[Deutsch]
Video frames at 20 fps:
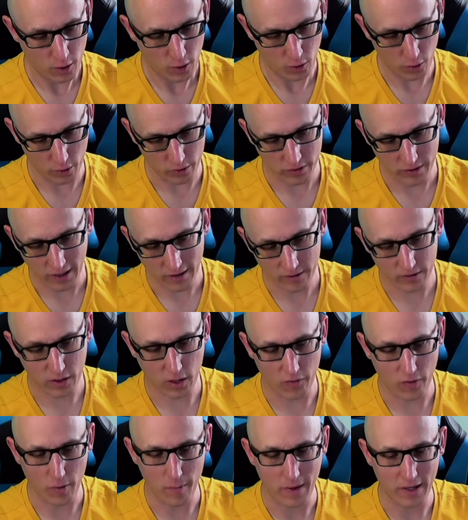Und jetzt
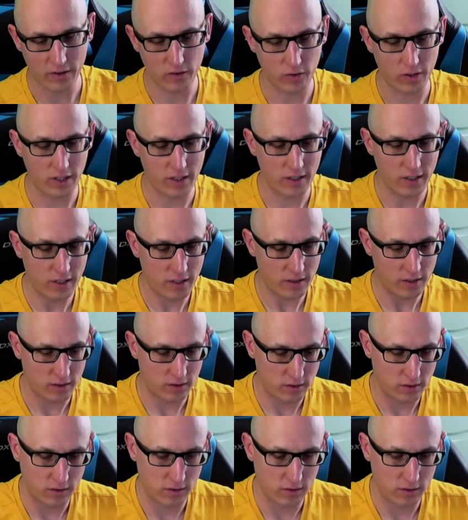kommen wir mal zu den,